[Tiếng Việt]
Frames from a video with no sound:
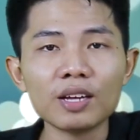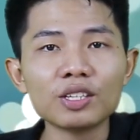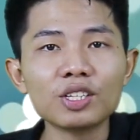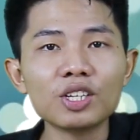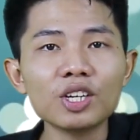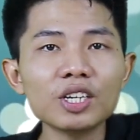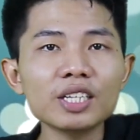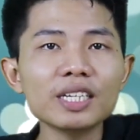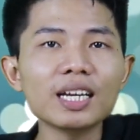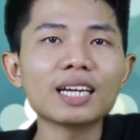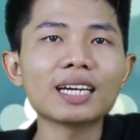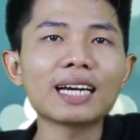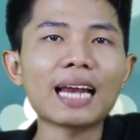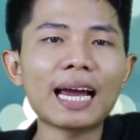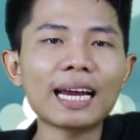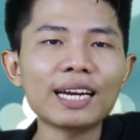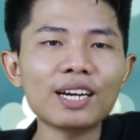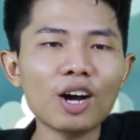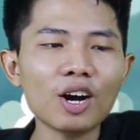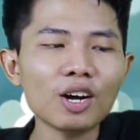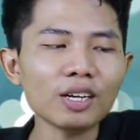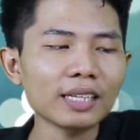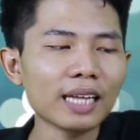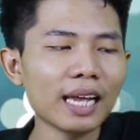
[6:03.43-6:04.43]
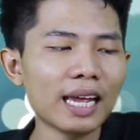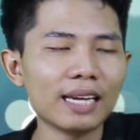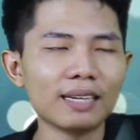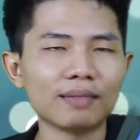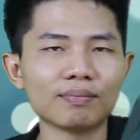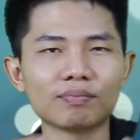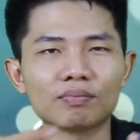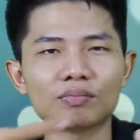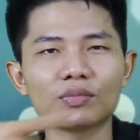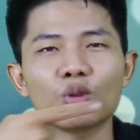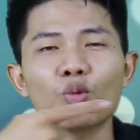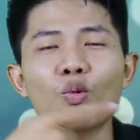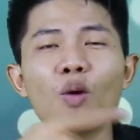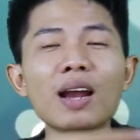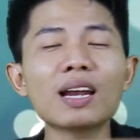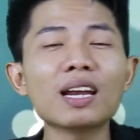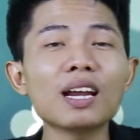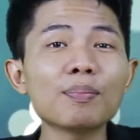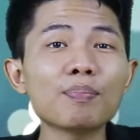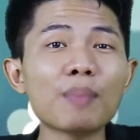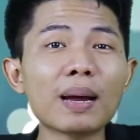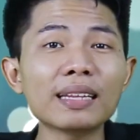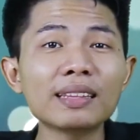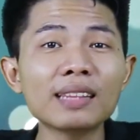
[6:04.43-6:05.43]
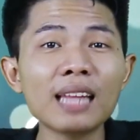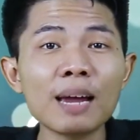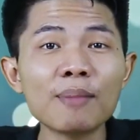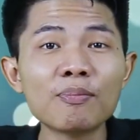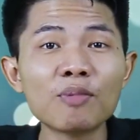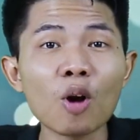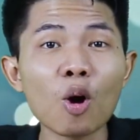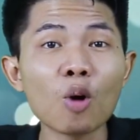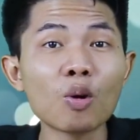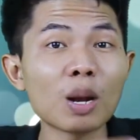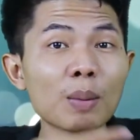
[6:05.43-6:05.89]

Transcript: chưa dừng lại đó thì OnePlus 7T Pro